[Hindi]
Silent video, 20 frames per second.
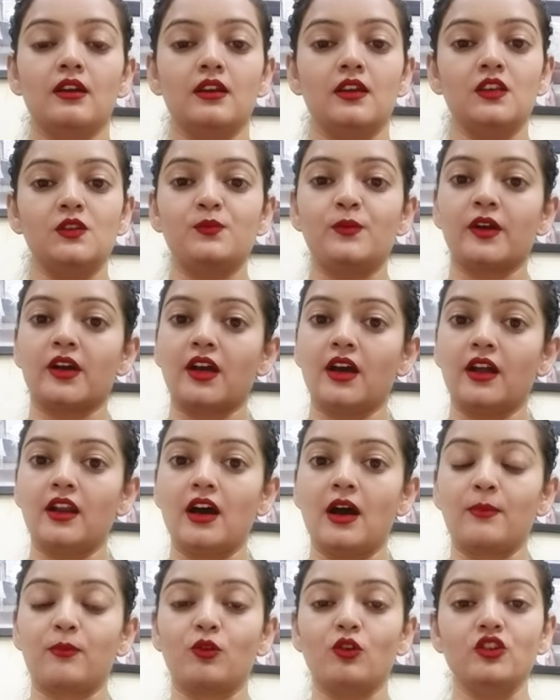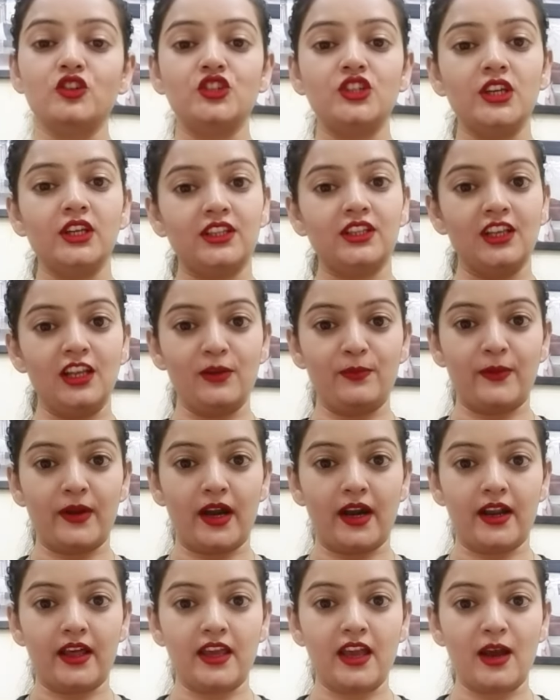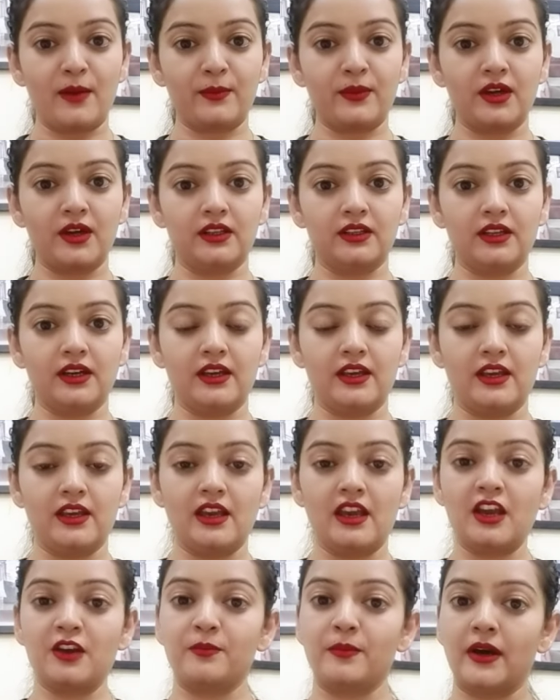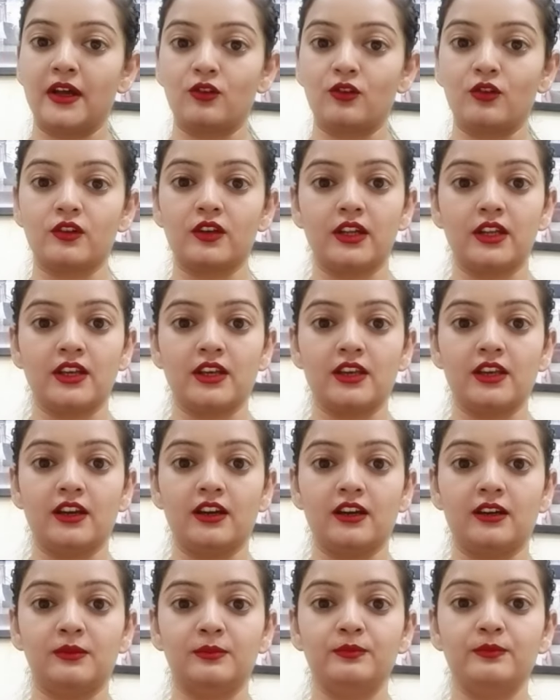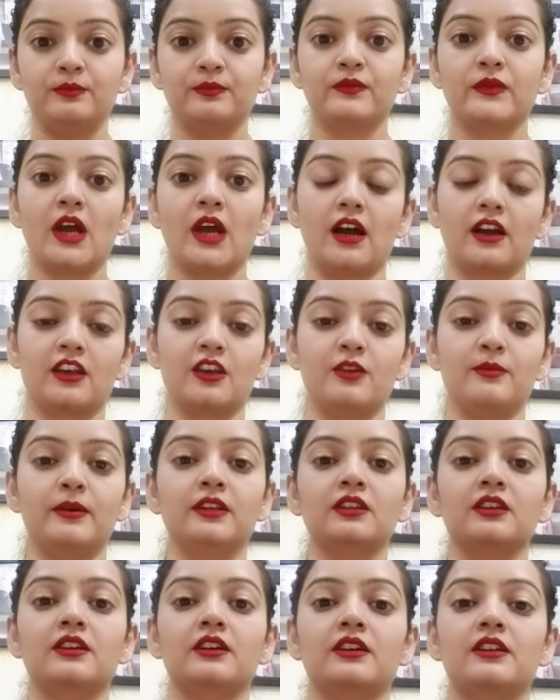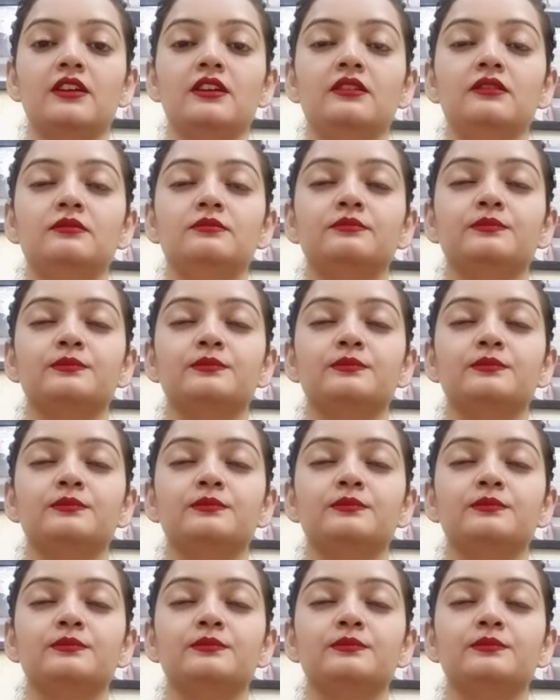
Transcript: इस प्रकार आपको शीतली प्राणायाम करना है एक बार और करेंगे हम आंखें बंद करें